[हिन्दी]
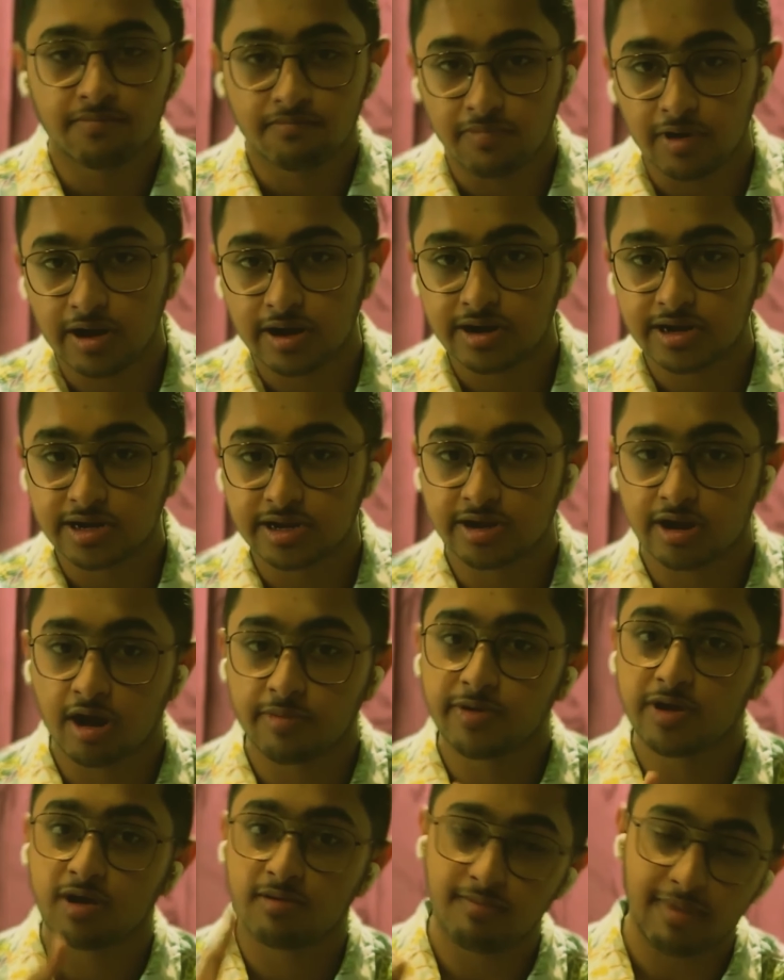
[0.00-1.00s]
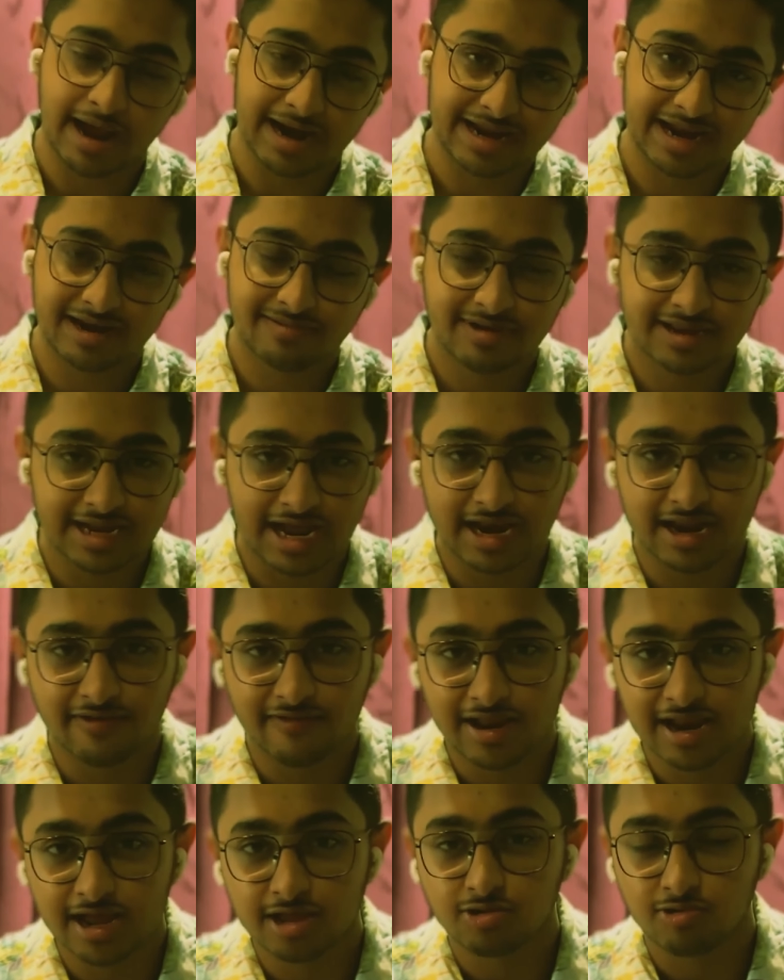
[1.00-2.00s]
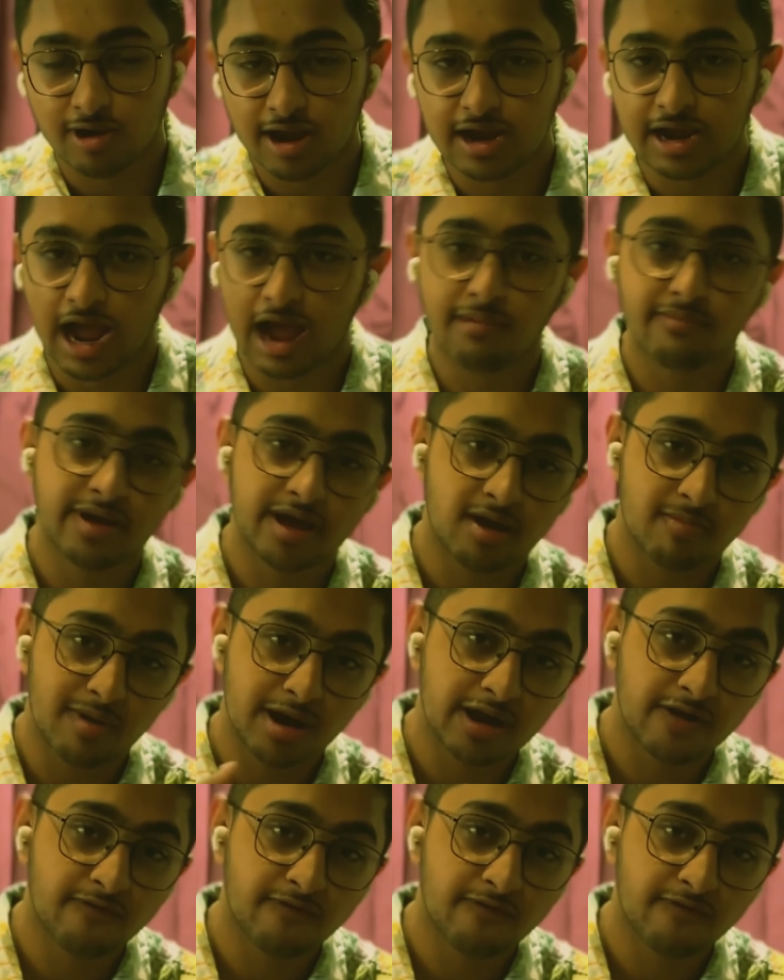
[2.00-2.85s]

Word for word: बट uh, अभी हम मार्केट में जाने वाले हैं थोड़ा काम है हमारे